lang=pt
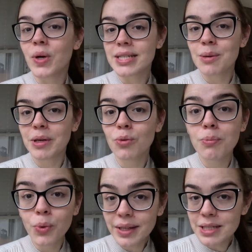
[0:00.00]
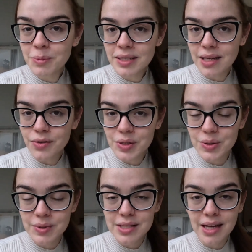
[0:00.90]
Tô recebendo muitas
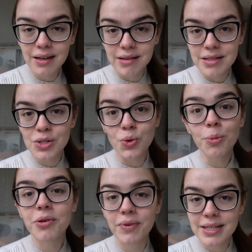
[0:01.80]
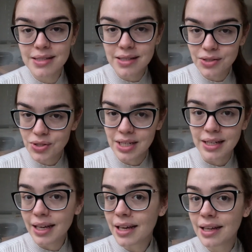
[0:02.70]
mensagens no Instagram sobre vacina de
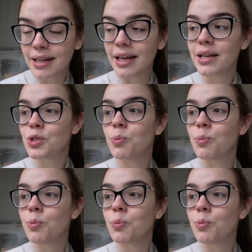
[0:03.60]
nenê, né?